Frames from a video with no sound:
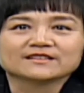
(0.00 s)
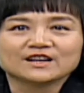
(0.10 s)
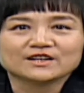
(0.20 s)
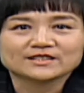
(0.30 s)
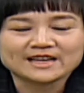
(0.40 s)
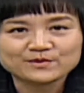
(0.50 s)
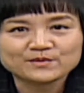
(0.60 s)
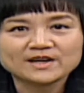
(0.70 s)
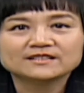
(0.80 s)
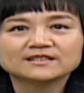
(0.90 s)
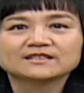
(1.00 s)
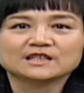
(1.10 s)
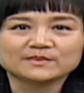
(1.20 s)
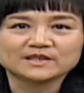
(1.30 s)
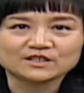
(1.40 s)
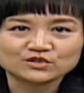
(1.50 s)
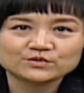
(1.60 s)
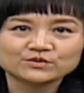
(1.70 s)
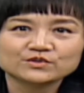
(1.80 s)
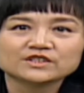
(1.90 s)
到台湾，这本
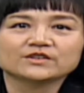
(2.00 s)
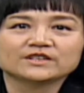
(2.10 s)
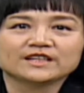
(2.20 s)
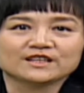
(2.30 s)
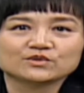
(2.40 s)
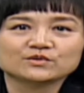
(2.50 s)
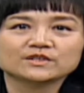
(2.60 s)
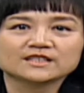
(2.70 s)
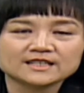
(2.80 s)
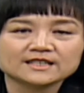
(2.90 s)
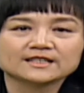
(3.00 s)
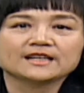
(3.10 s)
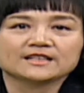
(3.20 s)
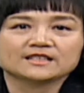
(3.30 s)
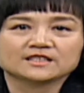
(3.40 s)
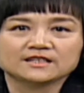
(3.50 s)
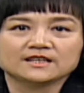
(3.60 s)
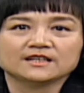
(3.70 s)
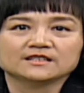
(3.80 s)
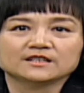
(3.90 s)
书都点出了现代成
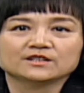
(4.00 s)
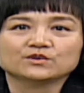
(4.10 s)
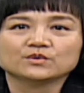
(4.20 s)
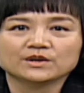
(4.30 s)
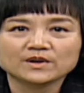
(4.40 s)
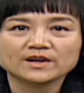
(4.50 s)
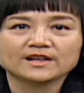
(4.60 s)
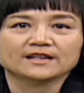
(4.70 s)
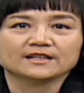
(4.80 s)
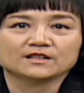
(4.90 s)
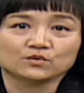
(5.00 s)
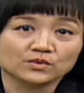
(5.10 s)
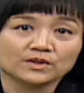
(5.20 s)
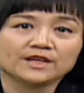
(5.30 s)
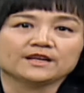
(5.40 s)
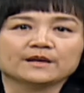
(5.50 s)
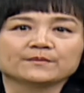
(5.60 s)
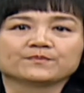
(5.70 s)
年人对未来的无力感。